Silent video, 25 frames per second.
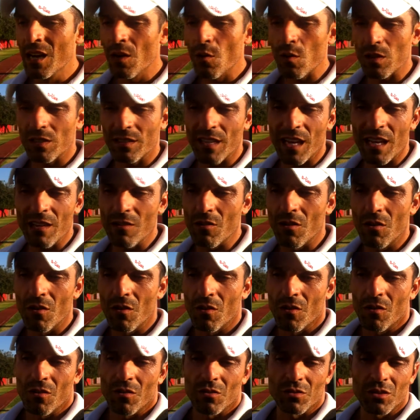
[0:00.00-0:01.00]

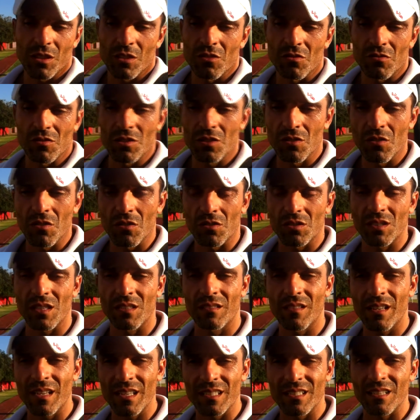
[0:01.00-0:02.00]
Quest'anno lo stesso
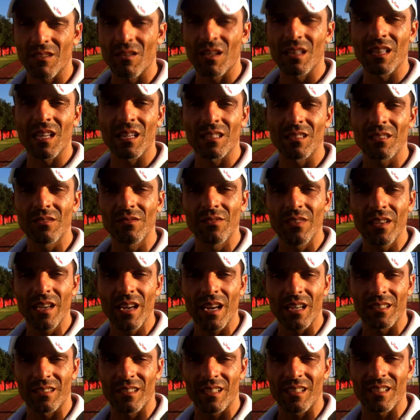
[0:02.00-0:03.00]
discorso, tre sono andati
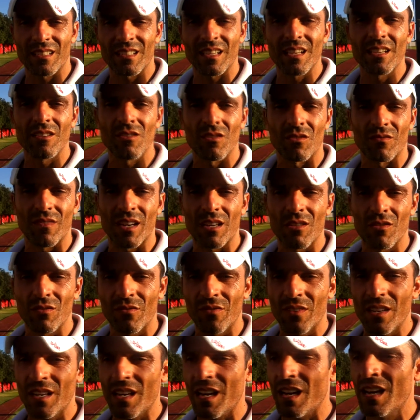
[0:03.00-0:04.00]
via, tre senior vanno
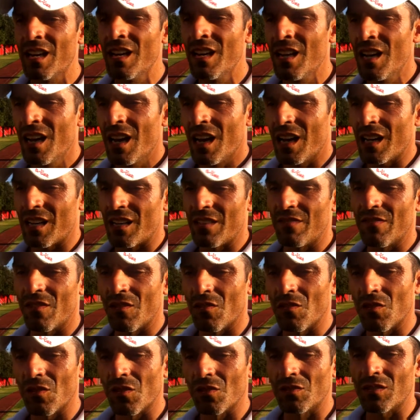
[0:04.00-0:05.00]
via,
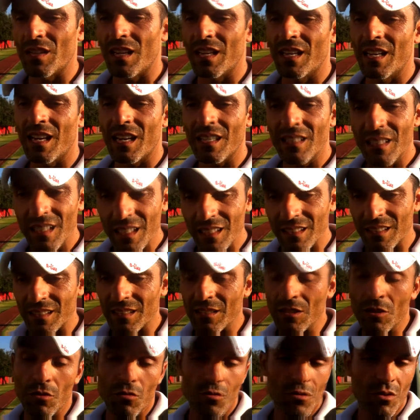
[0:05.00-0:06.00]
arrivano tre
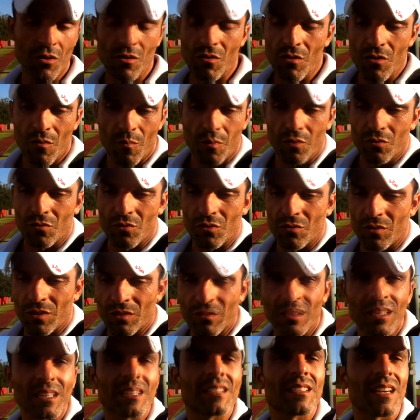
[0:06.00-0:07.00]
grandetti di cui non li ho
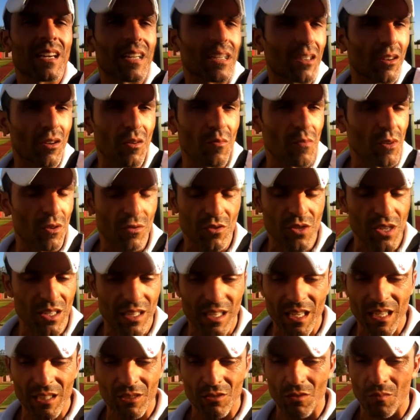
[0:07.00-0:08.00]
potuti utilizzare come ho già
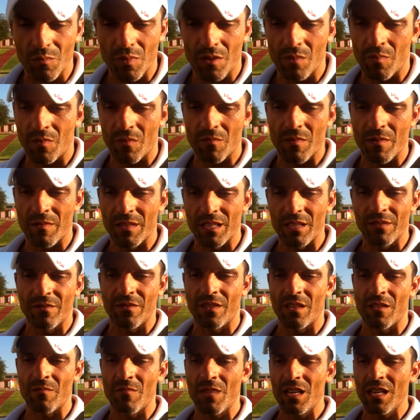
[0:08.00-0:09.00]
detto per problemi di
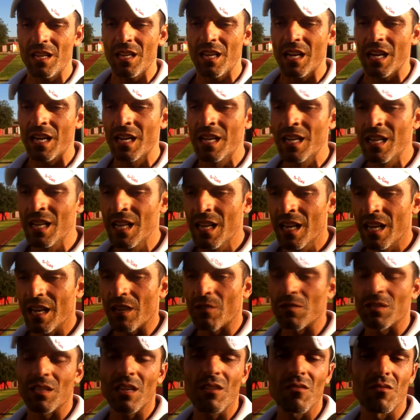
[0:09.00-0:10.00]
infermeria
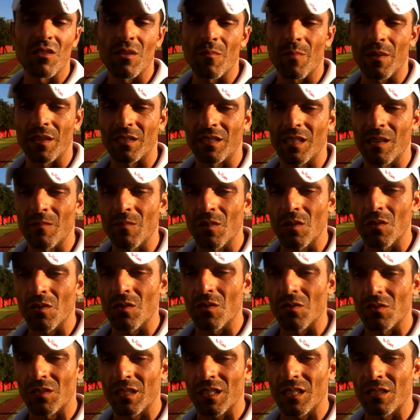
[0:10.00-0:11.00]
e quest'anno ripartiamo
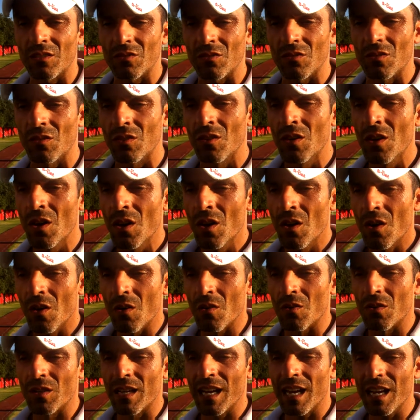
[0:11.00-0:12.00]
con lo stesso
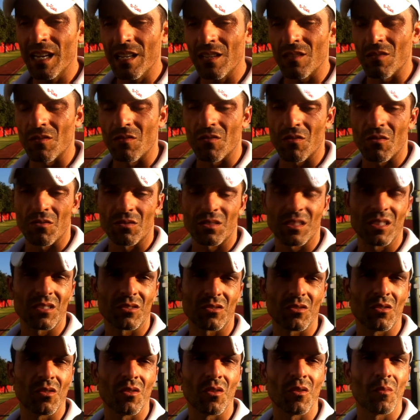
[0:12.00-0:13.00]
organico e con lo
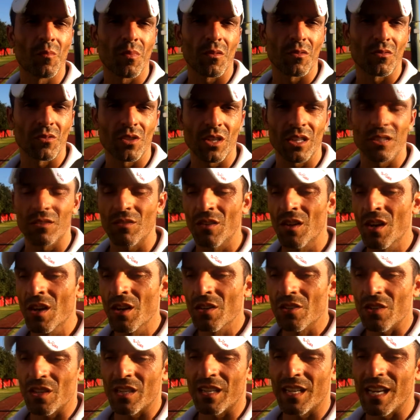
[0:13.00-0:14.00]
stesso progetto,
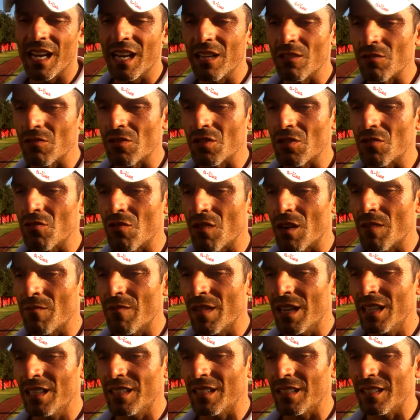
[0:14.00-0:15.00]
cercando
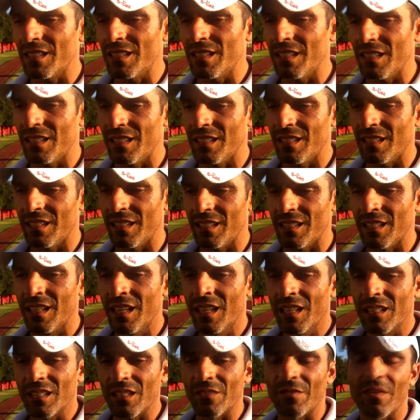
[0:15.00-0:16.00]
sicuramente di, di,
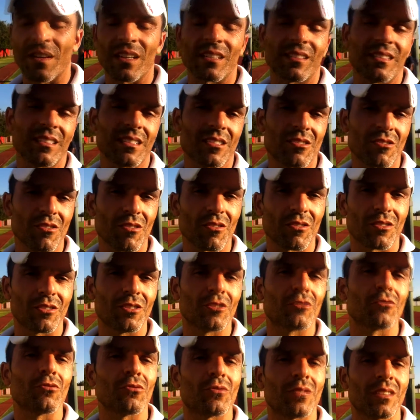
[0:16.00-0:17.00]
di far tesoro
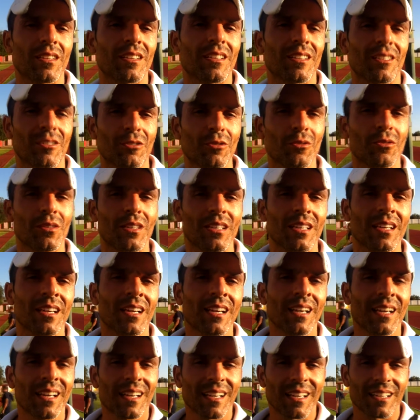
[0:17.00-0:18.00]
di tutti gli errori
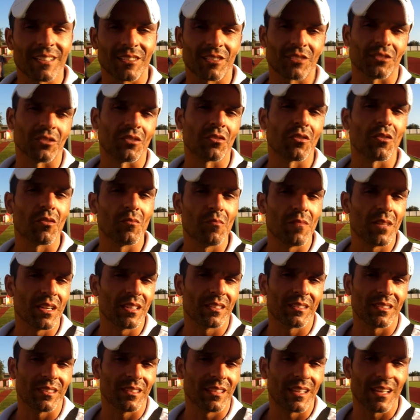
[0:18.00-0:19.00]
che si sono
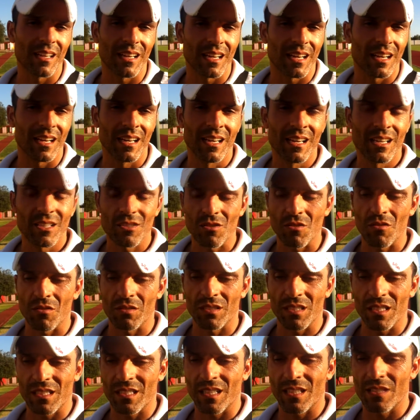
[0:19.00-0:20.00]
commessi nella
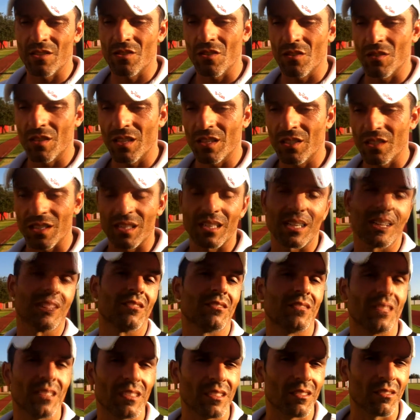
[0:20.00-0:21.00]
scorsa stagione,
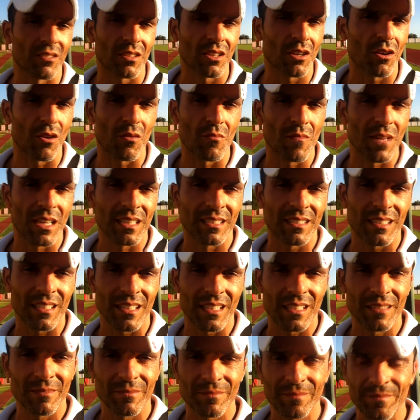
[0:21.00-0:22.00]
cercando di non
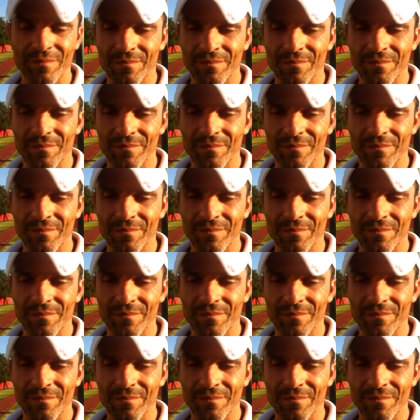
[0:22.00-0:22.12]
ricommetterli.